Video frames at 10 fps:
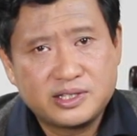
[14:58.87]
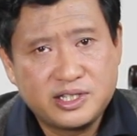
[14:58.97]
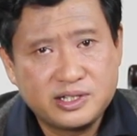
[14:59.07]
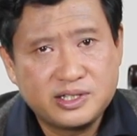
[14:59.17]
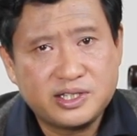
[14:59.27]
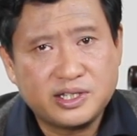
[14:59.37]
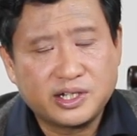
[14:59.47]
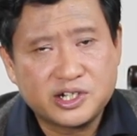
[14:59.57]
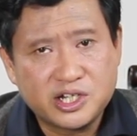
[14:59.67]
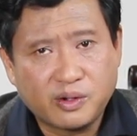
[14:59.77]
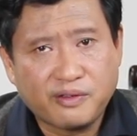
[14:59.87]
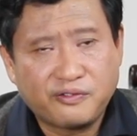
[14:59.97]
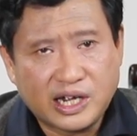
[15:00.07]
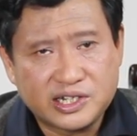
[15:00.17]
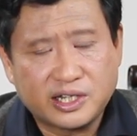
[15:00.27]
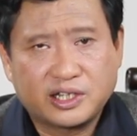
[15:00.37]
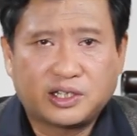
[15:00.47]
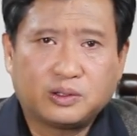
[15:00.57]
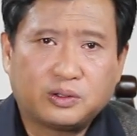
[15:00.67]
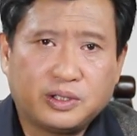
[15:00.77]
经济和社会发展的
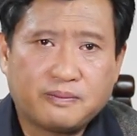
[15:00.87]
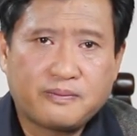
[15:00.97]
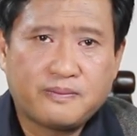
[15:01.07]
倒退。